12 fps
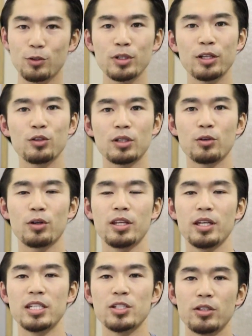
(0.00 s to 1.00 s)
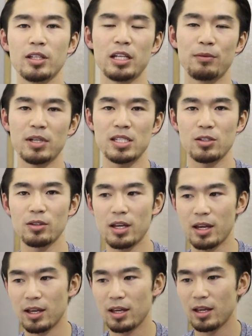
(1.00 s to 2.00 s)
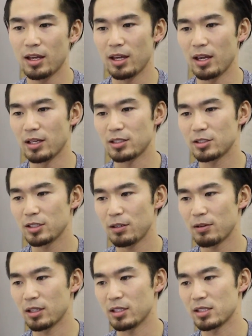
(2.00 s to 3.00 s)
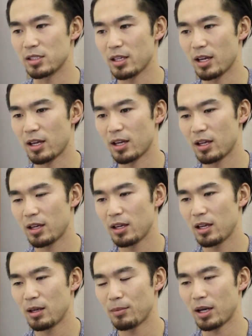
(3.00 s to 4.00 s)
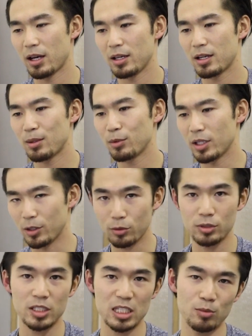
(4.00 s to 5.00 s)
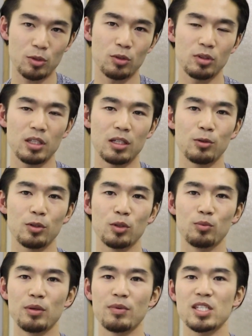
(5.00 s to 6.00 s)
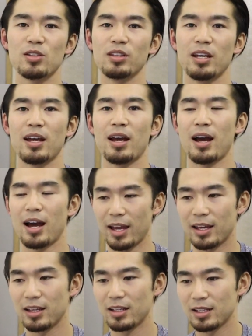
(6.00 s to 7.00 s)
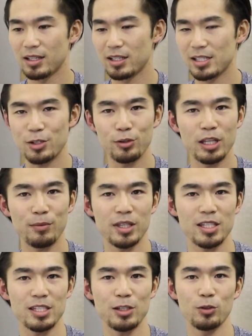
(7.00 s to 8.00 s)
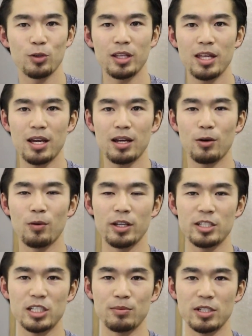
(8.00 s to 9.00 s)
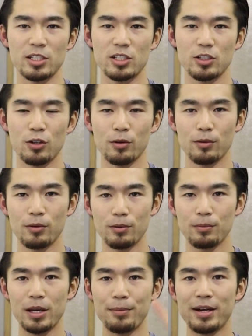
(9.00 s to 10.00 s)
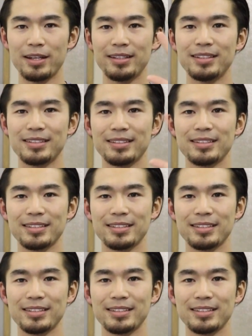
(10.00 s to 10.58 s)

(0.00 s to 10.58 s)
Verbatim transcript: 今回の動画はこれで以上になりますので、えー、次はですね、まあ、ハイカーボディ翌日も撮っていこうと思いますので、はい。それではまた次の動画でお会いしましょう。バイバイ。